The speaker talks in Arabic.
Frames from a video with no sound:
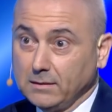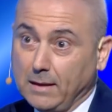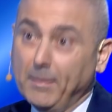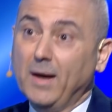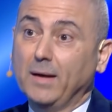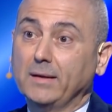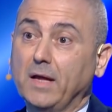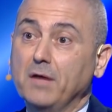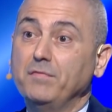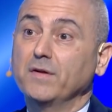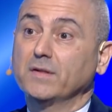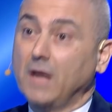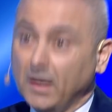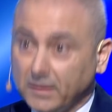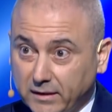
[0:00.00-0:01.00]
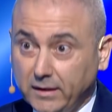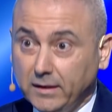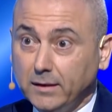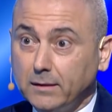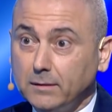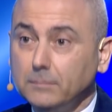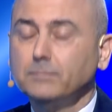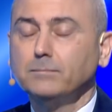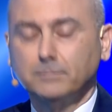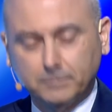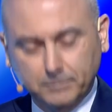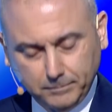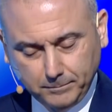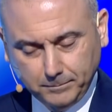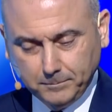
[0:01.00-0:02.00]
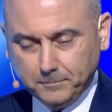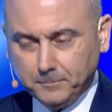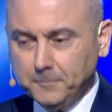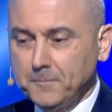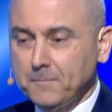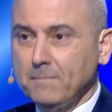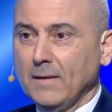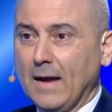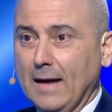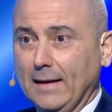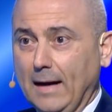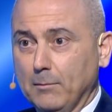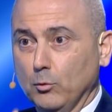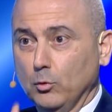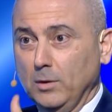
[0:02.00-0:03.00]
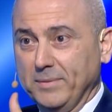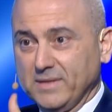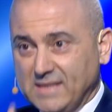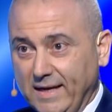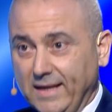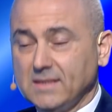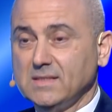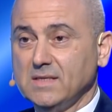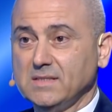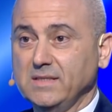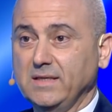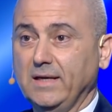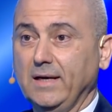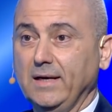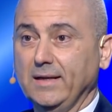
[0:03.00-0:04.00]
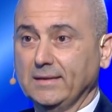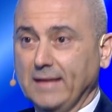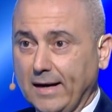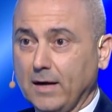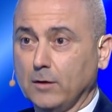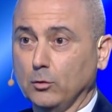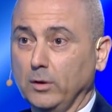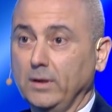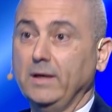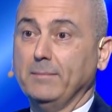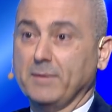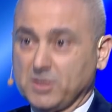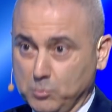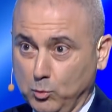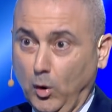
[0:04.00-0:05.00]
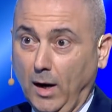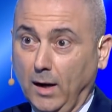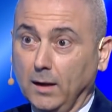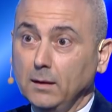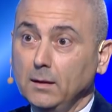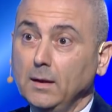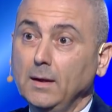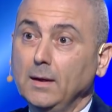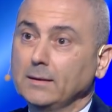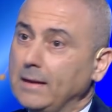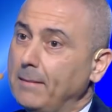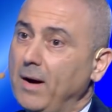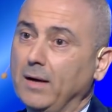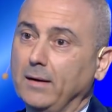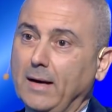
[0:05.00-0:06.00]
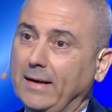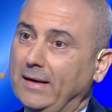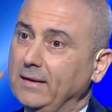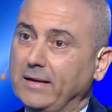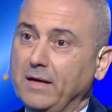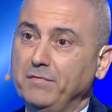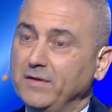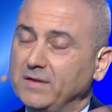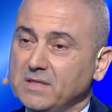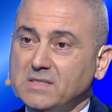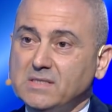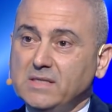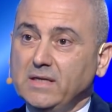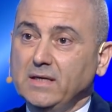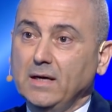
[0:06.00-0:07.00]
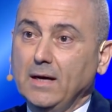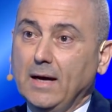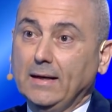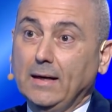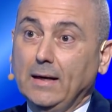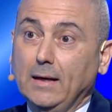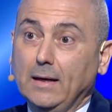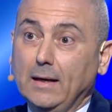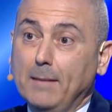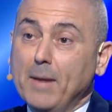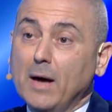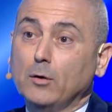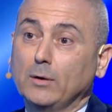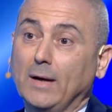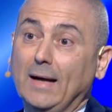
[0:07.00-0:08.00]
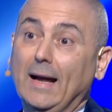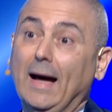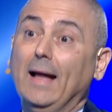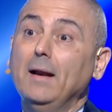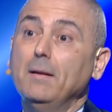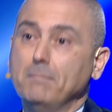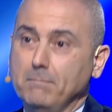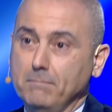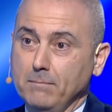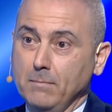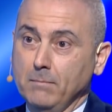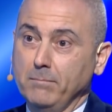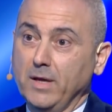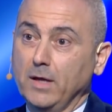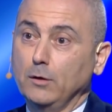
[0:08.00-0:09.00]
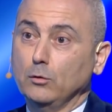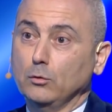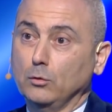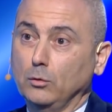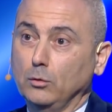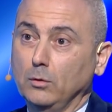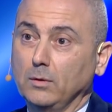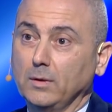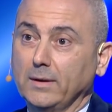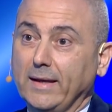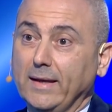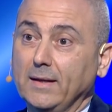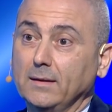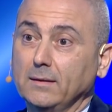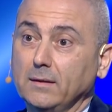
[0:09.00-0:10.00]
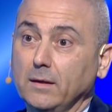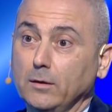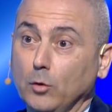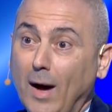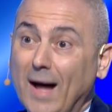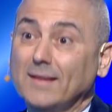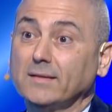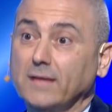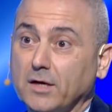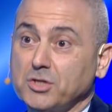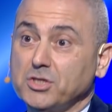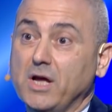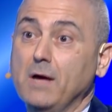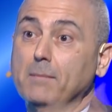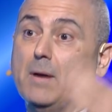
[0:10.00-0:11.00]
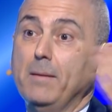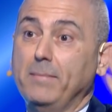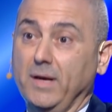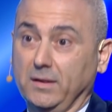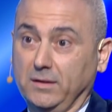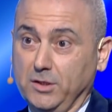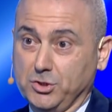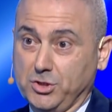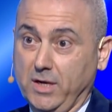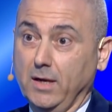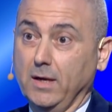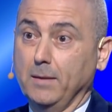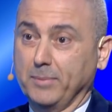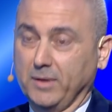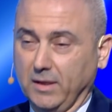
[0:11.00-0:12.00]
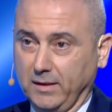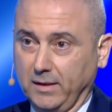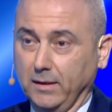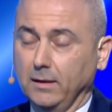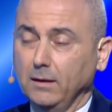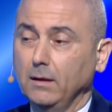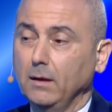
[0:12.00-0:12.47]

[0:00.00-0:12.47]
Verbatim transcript: طبعا كان في, كان في تحضير حشود نعم انا عم اقول بساحه ساسين اللي تركوا هن مجموعه طبعا اكيد كان في تنسيق انا لم اكن على علم بانه كان يحضر شيء ما باتجاه بكركي